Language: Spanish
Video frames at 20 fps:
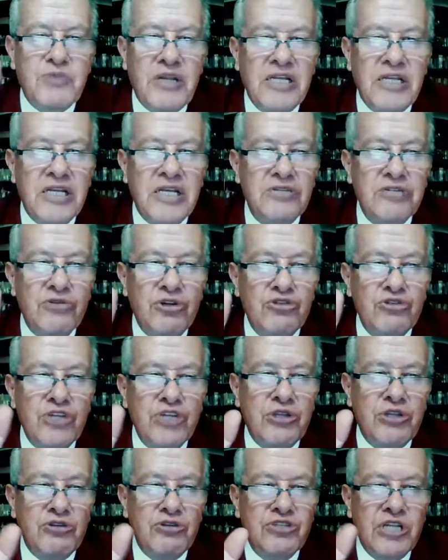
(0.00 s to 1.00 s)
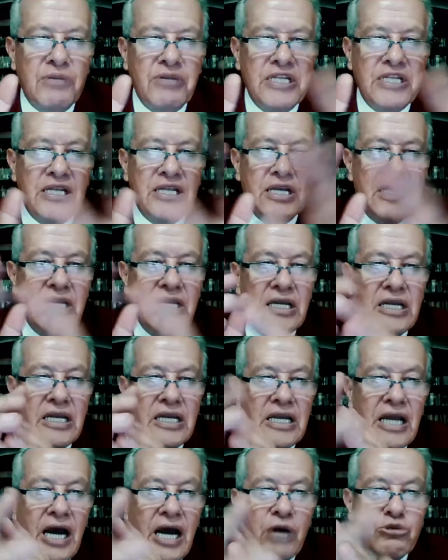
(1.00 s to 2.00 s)
para el ingreso en los centros de
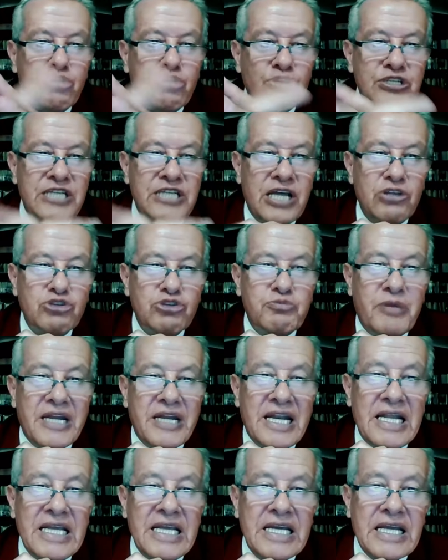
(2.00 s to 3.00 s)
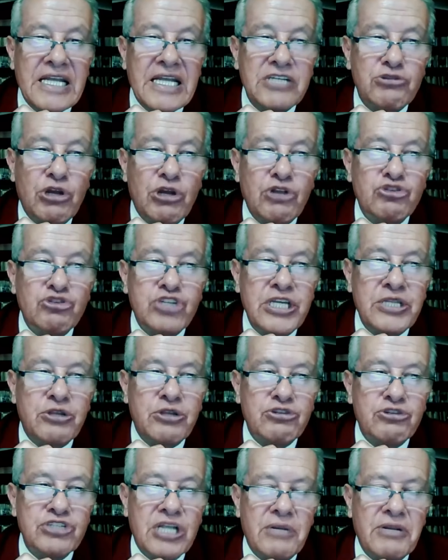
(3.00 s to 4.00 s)
autorizados para el ingreso a los
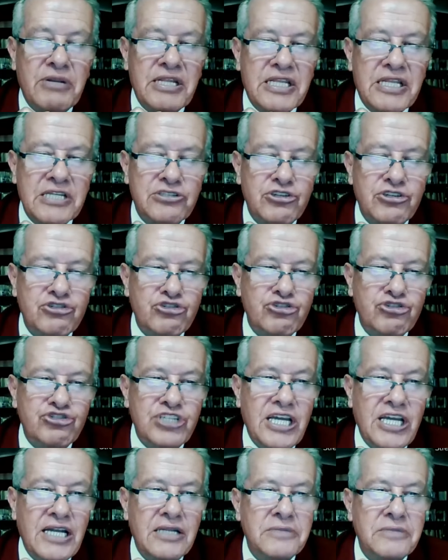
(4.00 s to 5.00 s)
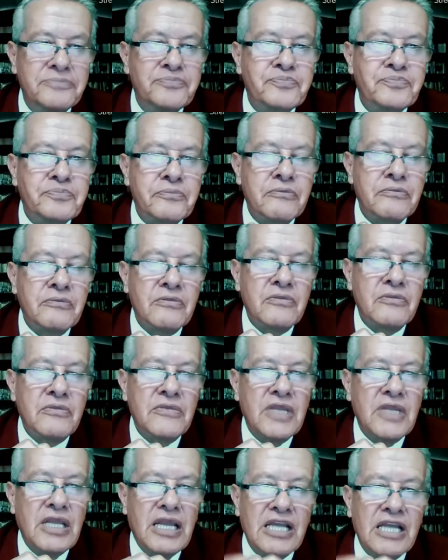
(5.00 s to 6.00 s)
centros de rehabilitación social?
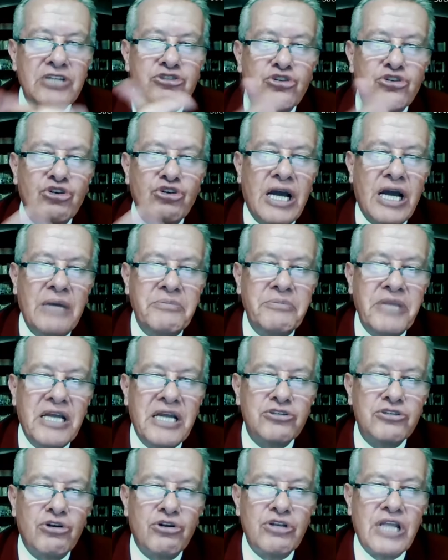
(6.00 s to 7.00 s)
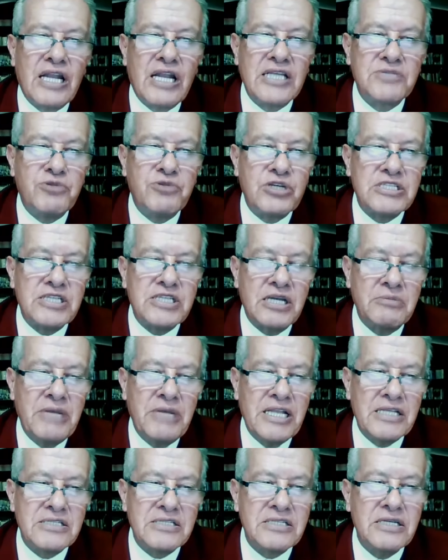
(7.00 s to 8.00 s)
Eso cambia el rol de las Fuerzas
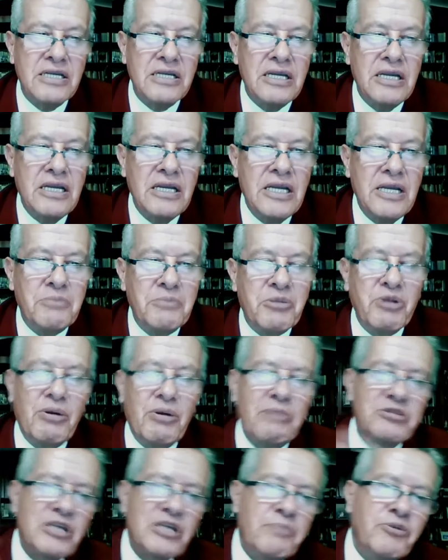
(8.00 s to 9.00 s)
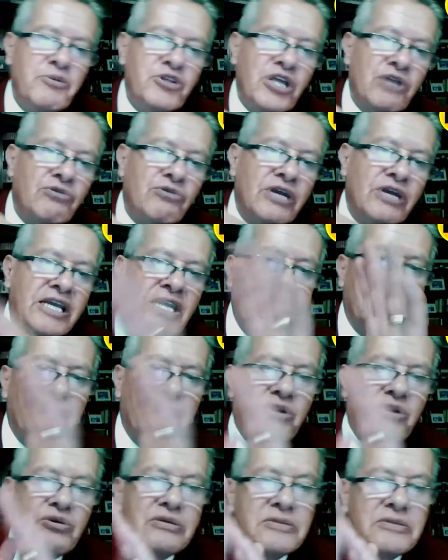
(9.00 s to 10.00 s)
Armadas. Pero vamos a poner un
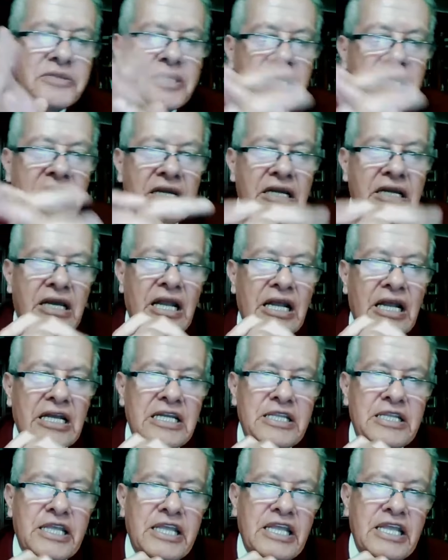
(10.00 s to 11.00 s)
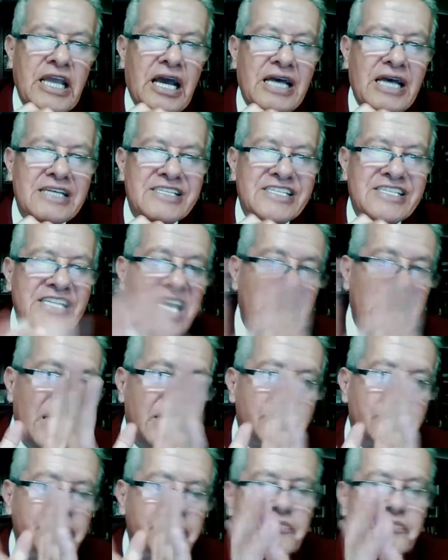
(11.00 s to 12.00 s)
ejemplo, que la gente diga,
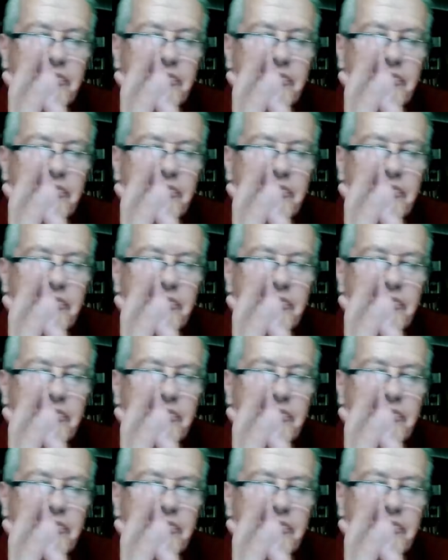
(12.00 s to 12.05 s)
sí,